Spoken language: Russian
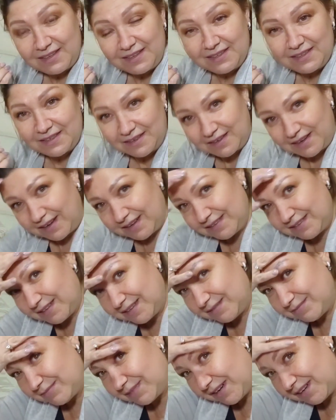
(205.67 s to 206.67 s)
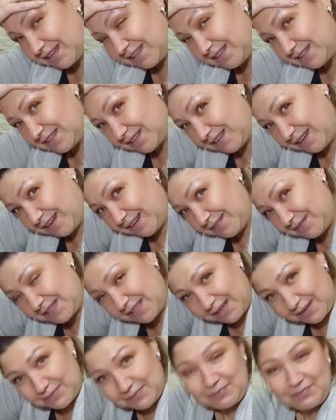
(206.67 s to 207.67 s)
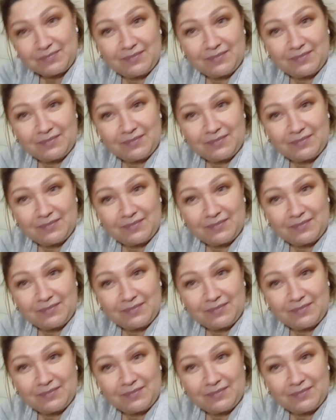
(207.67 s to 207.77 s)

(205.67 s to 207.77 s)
Я такая, да, какая-то такая вся